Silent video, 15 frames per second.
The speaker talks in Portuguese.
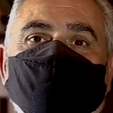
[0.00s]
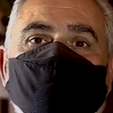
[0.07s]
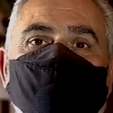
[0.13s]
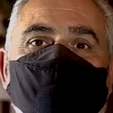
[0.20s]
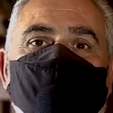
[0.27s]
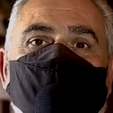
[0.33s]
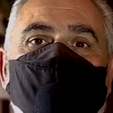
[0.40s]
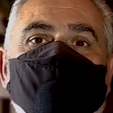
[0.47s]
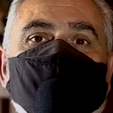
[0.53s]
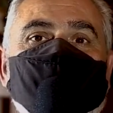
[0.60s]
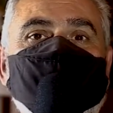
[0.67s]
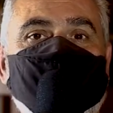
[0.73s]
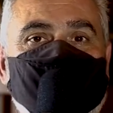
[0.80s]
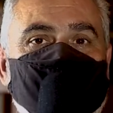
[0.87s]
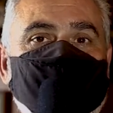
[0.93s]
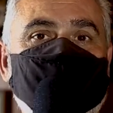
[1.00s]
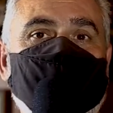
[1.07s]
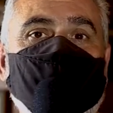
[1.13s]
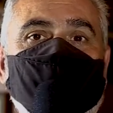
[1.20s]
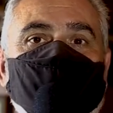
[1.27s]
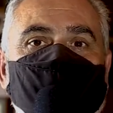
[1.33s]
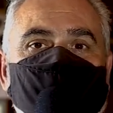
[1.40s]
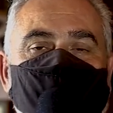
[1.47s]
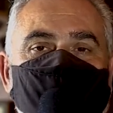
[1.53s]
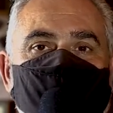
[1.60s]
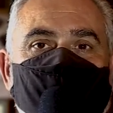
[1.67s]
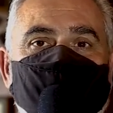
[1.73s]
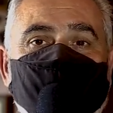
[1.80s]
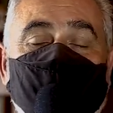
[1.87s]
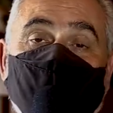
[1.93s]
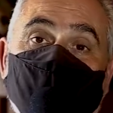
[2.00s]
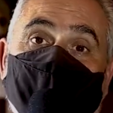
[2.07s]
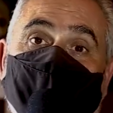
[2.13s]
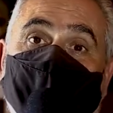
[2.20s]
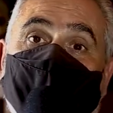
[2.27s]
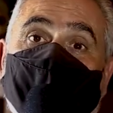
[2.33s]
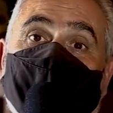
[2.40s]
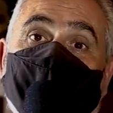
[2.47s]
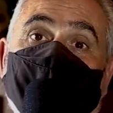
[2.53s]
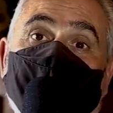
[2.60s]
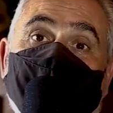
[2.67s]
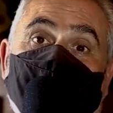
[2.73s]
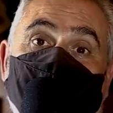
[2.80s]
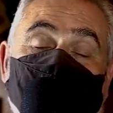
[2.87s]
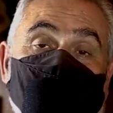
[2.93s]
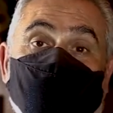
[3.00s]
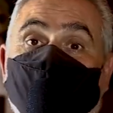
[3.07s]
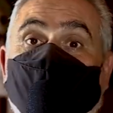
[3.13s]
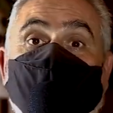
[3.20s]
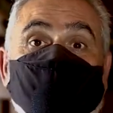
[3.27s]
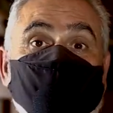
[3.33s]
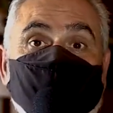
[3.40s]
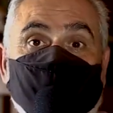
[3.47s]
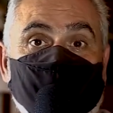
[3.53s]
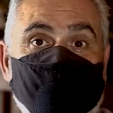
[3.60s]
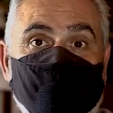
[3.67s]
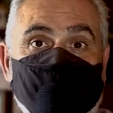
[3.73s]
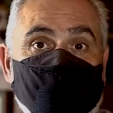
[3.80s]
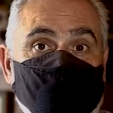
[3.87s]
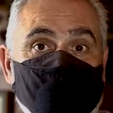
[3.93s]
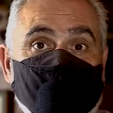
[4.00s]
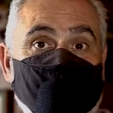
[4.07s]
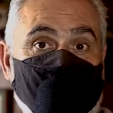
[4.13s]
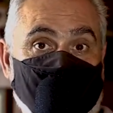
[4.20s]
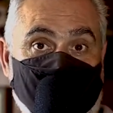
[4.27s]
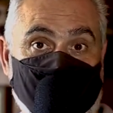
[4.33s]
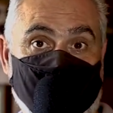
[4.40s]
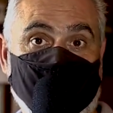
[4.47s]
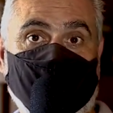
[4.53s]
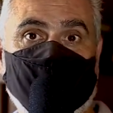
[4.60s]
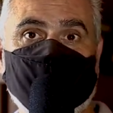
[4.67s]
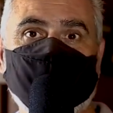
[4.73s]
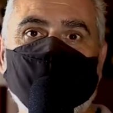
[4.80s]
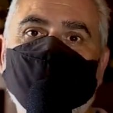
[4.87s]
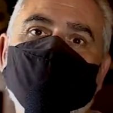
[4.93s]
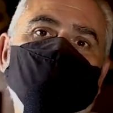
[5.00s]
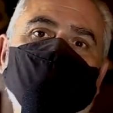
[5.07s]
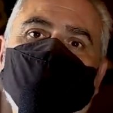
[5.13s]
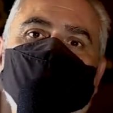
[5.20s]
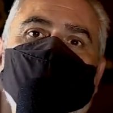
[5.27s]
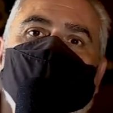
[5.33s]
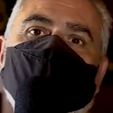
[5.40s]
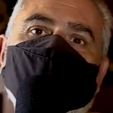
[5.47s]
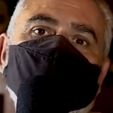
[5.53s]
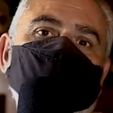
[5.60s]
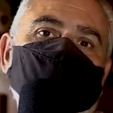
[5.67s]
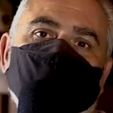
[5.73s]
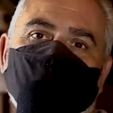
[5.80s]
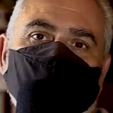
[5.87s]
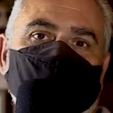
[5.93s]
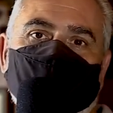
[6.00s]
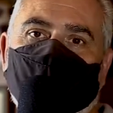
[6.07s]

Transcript: Municipal Paulo Machado de Carvalho, um lugar divertido, de esporte, e do outro lado, um